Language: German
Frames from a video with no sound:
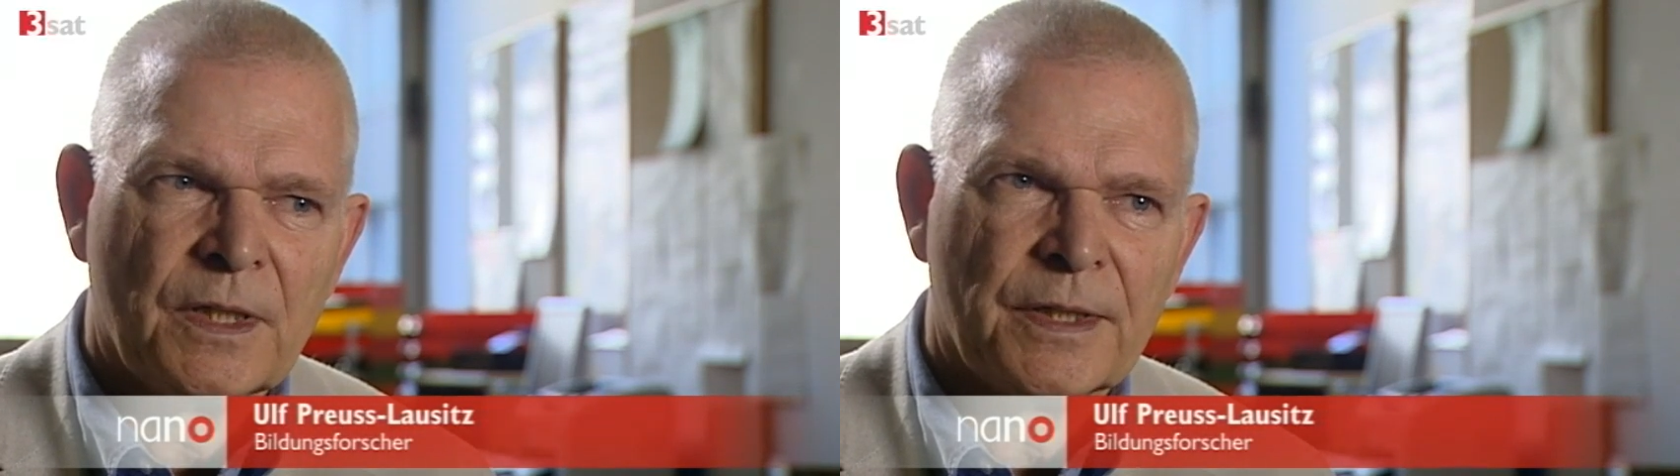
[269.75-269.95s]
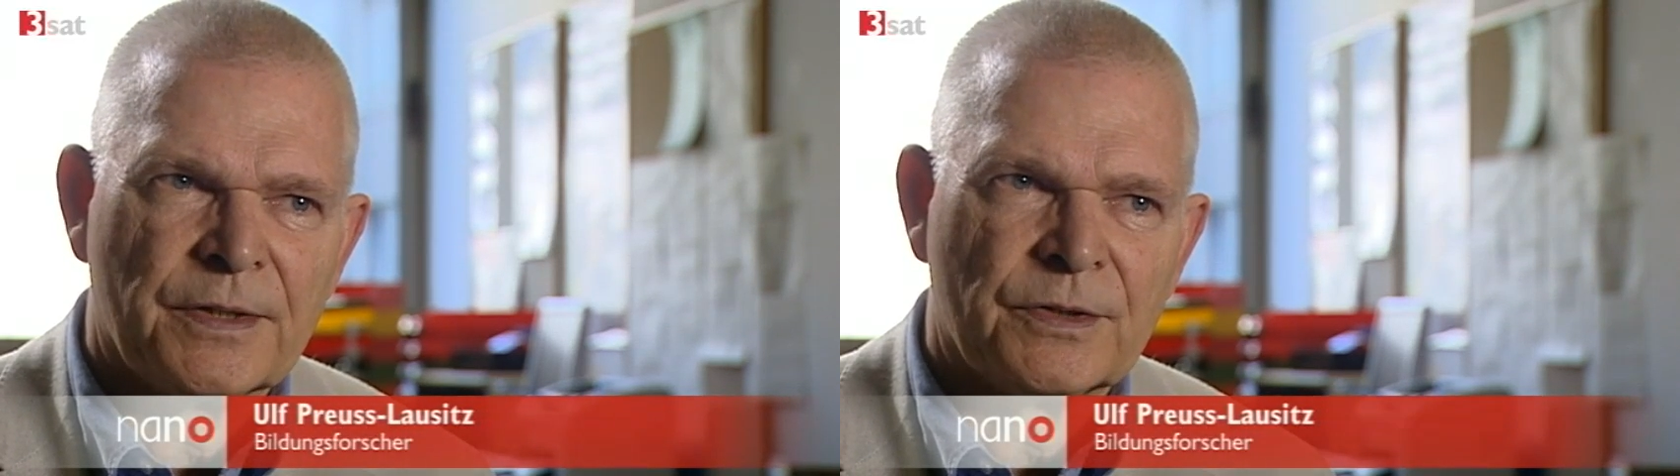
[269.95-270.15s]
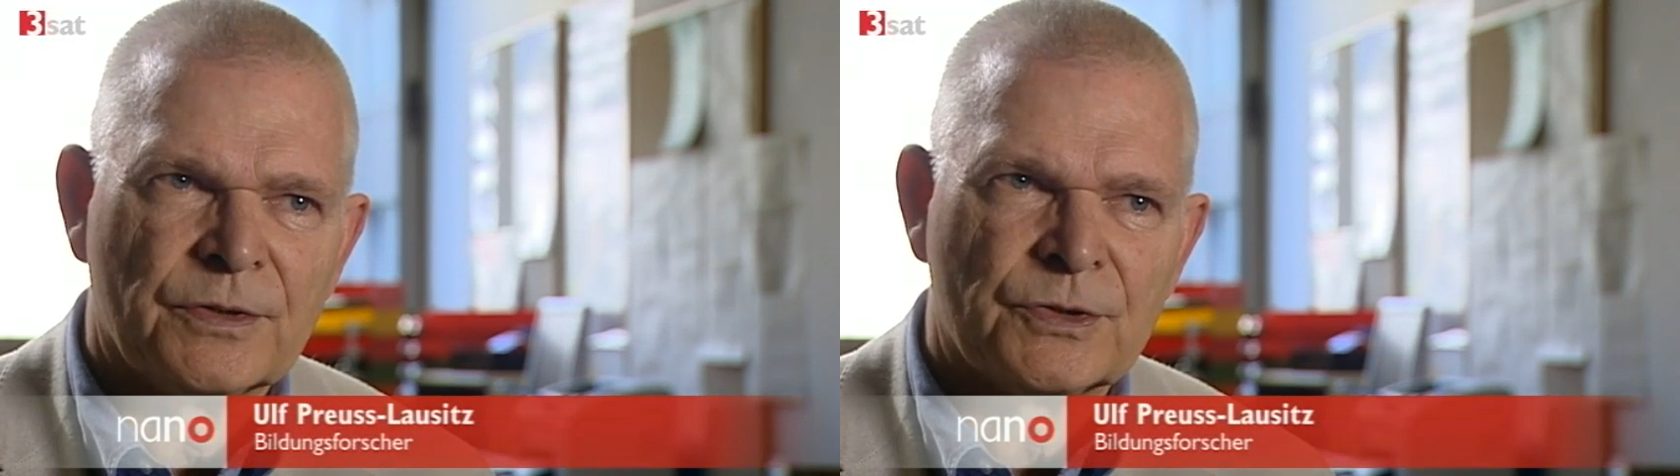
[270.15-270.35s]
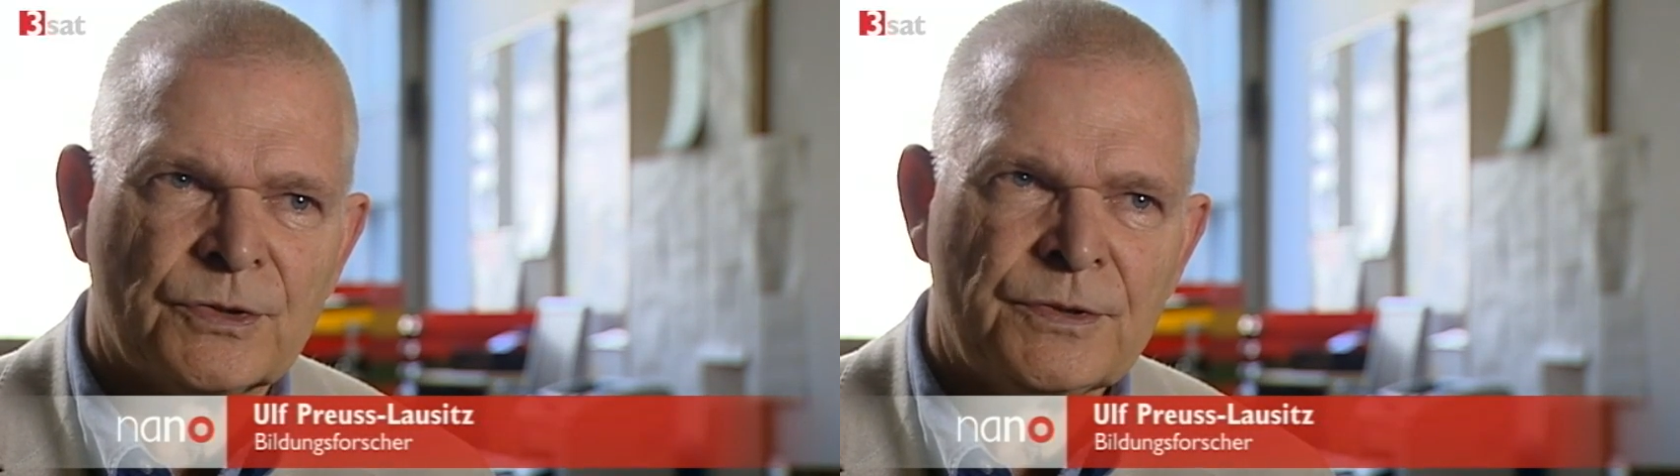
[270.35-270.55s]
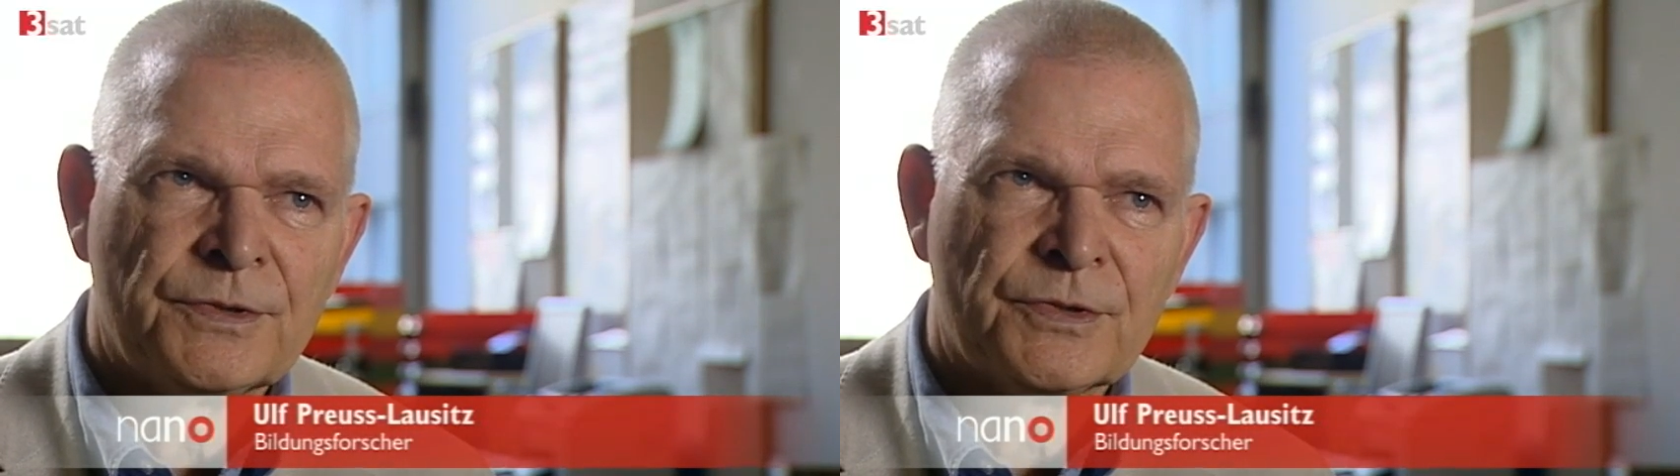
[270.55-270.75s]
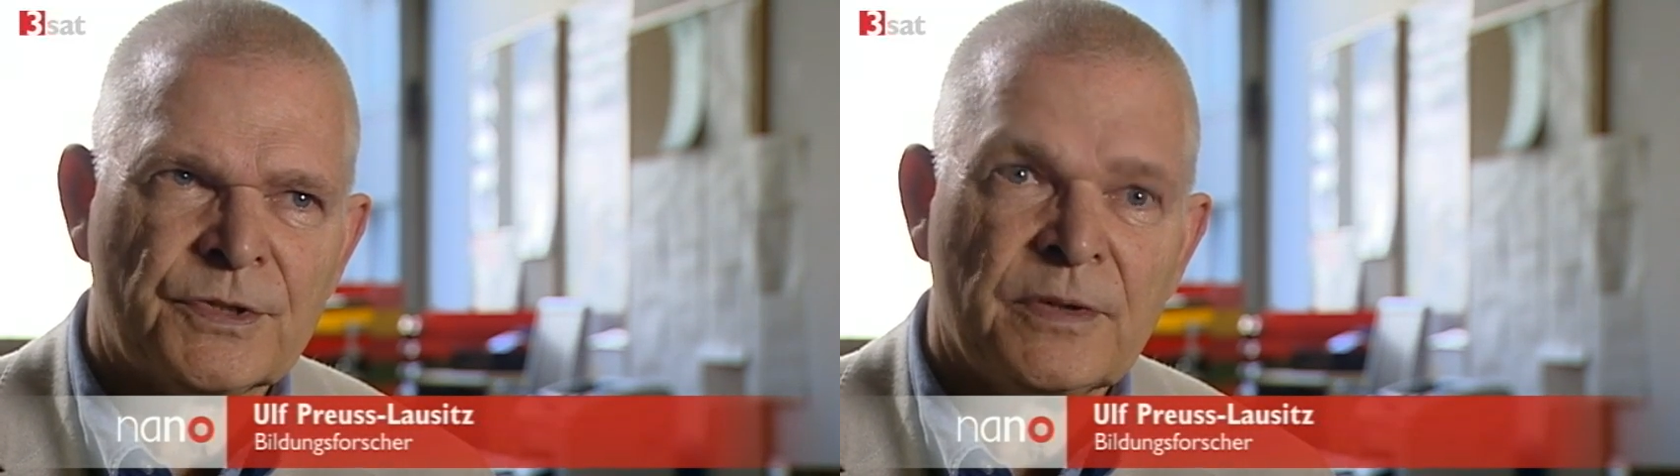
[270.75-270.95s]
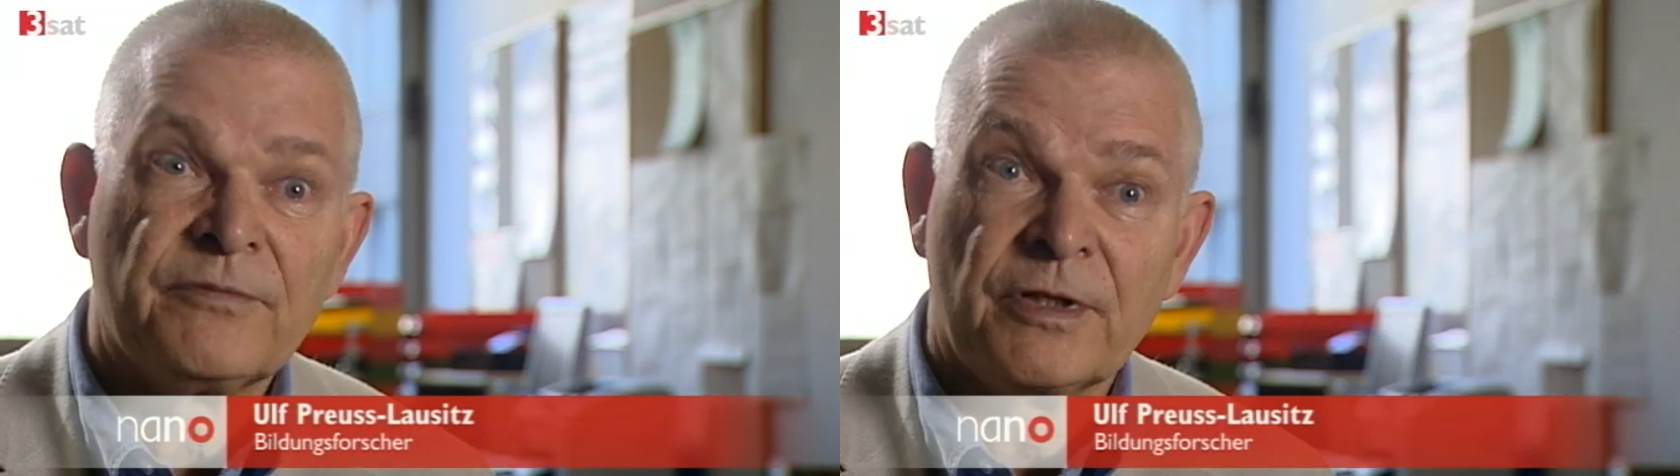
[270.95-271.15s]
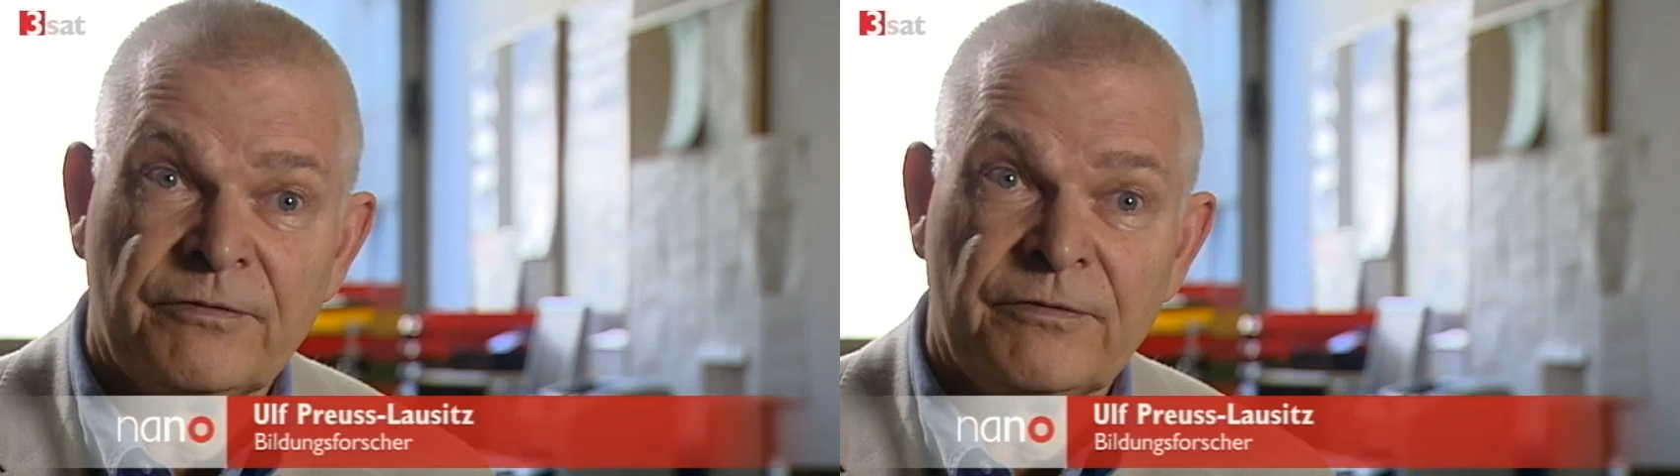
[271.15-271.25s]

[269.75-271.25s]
ein Schulsystem,